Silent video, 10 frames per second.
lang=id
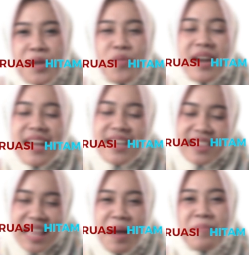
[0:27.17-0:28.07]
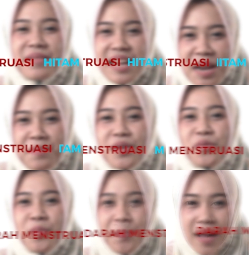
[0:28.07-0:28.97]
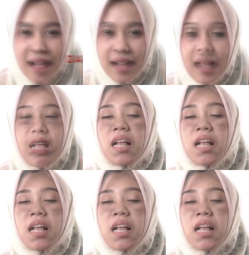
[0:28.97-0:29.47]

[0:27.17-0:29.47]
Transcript: berwarna hitam dan menggumpal.